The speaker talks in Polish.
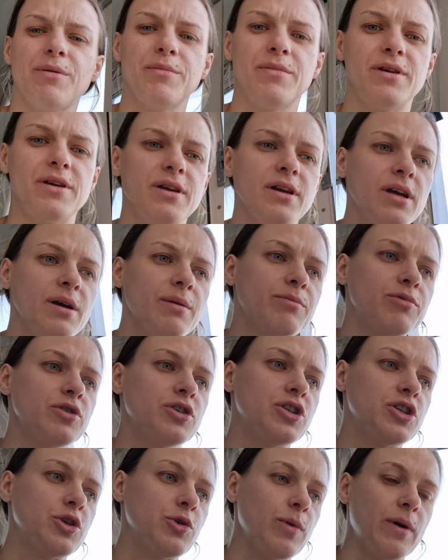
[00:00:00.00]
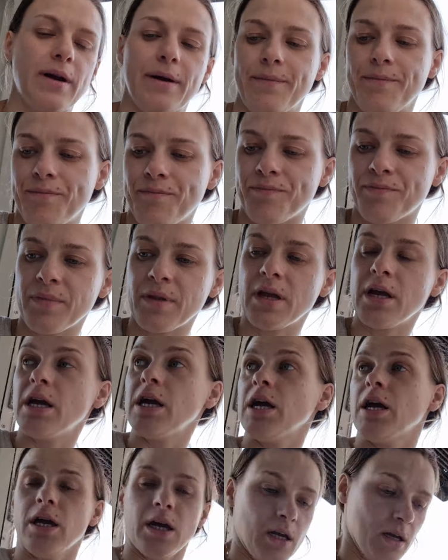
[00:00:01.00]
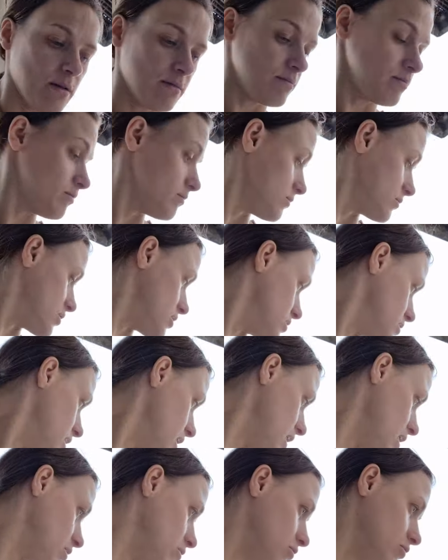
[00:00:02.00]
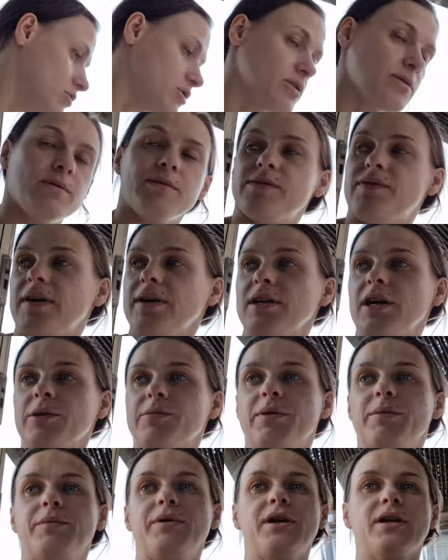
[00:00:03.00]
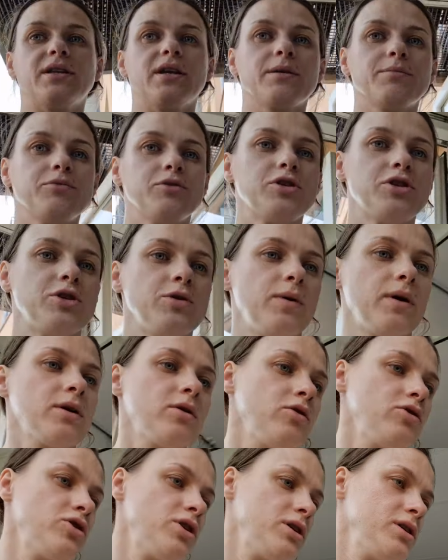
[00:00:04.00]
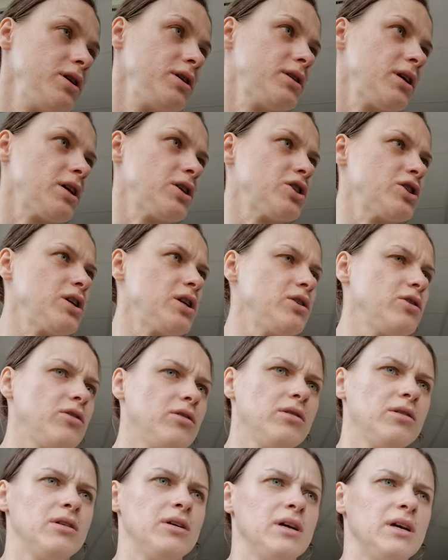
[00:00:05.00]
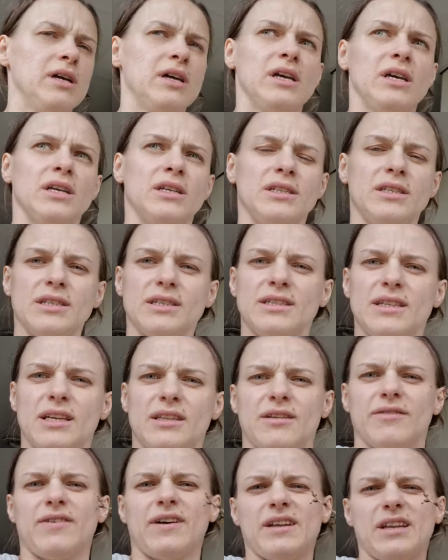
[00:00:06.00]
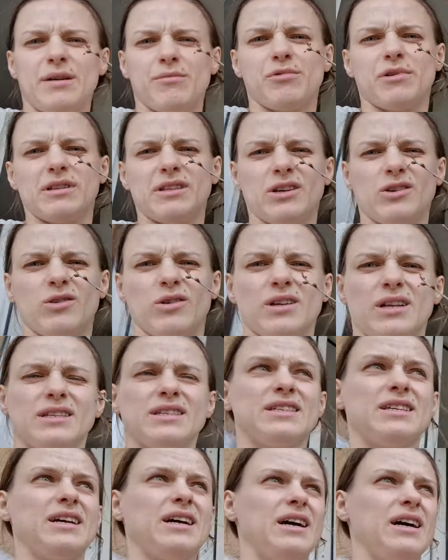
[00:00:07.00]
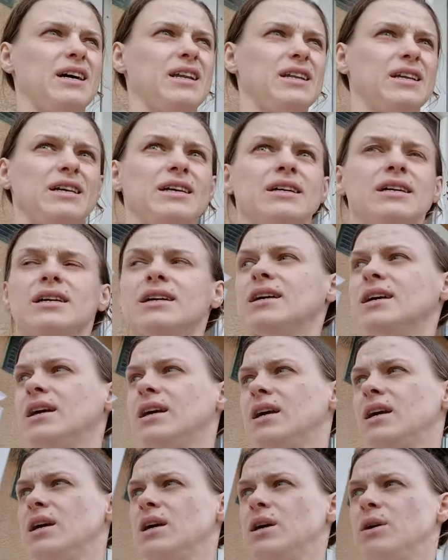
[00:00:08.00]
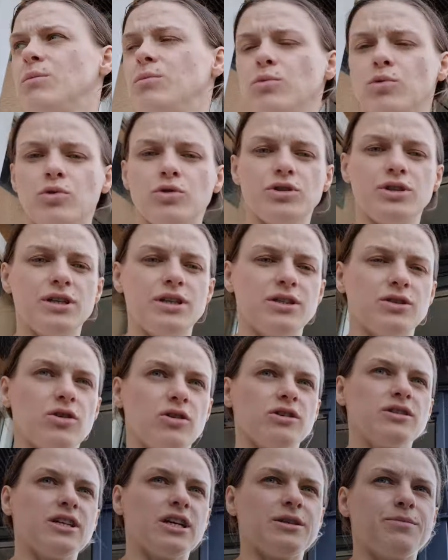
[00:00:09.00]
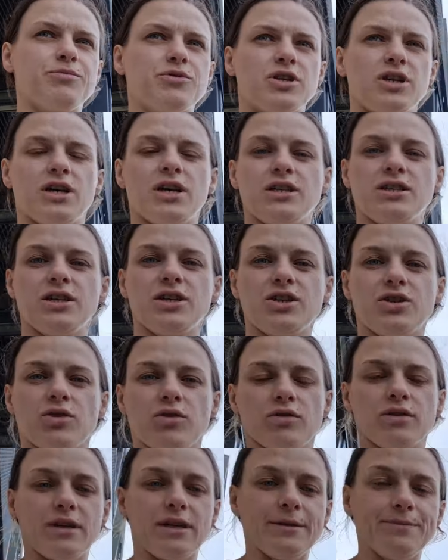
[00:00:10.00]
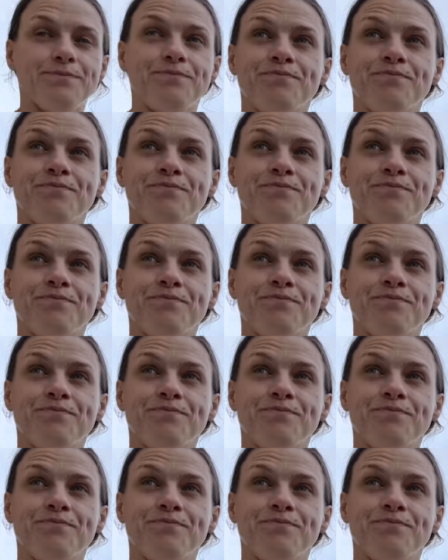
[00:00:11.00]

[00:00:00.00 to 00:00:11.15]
mi puściła Zeus. Fajnie jakby mi jednak puściła korzenie, także no niestety fajna była dekoracja, ale musi zostać przeniesiona